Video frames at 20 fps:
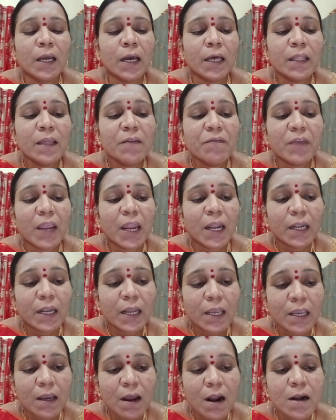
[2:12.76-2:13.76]
அதை
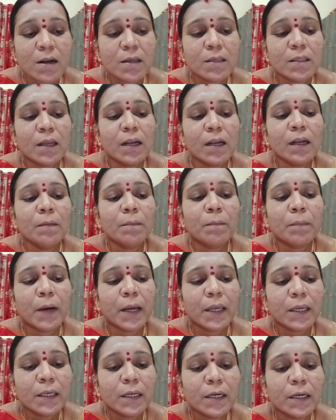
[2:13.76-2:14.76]
வேட்டையாடுதல்
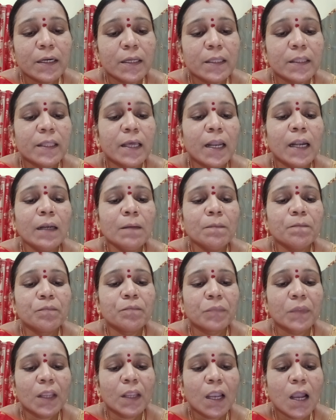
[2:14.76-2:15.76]
பயிரிடுதல்
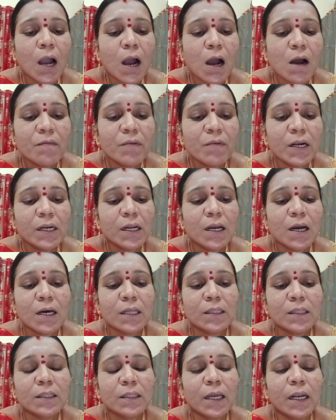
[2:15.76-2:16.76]
காவல்
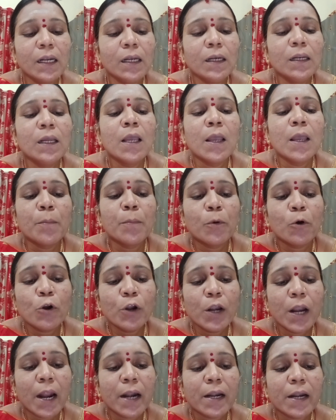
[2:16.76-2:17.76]
காத்தல்
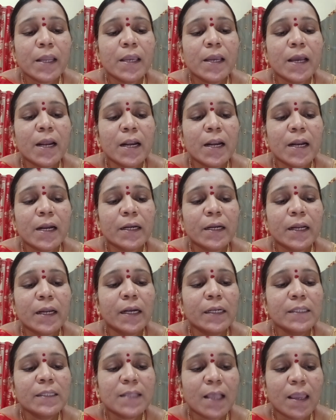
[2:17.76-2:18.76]
பொன்
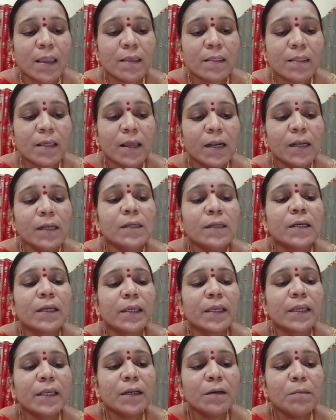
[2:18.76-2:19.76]
அணிகலன்கள் செய்தல்
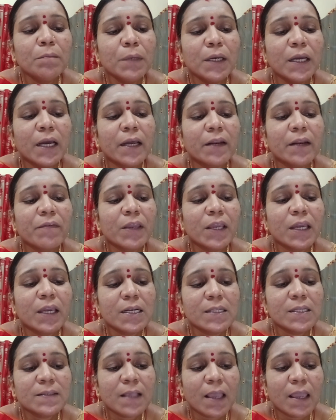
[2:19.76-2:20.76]
இரும்பு
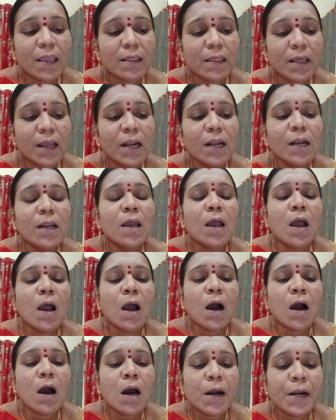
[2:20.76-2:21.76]
கருவிகள் செய்தல்
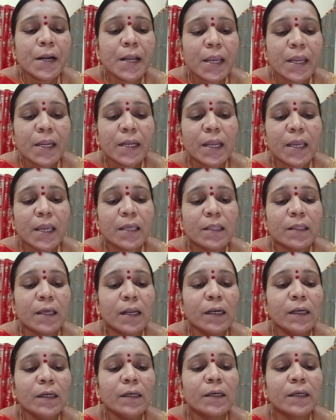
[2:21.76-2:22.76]
ஆடை
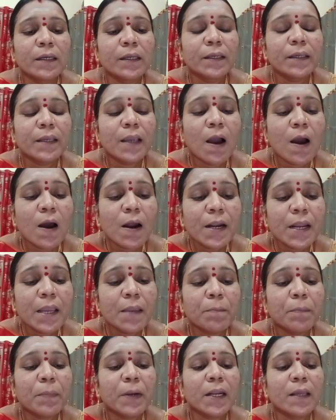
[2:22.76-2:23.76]
நெய்தல்
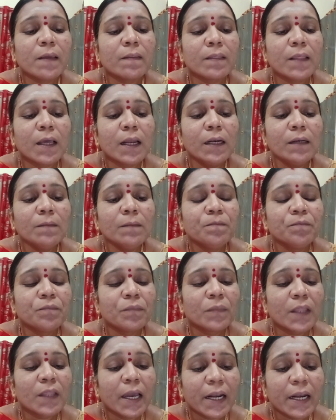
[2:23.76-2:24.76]
யானை பிடித்தல்
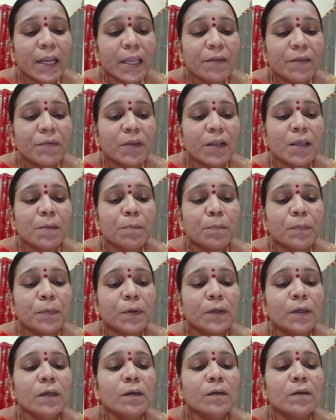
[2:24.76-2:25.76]
கரை விரிப்பு